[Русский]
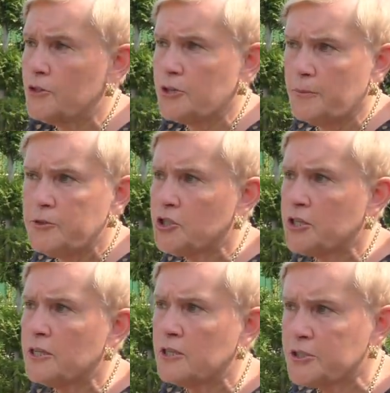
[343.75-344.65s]
И
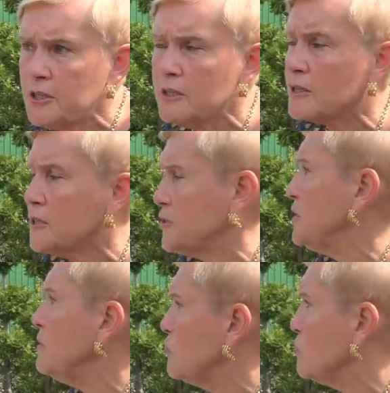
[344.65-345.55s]
тропические растения
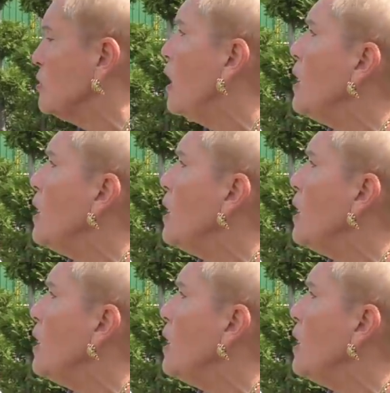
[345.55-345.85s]
расти не будут.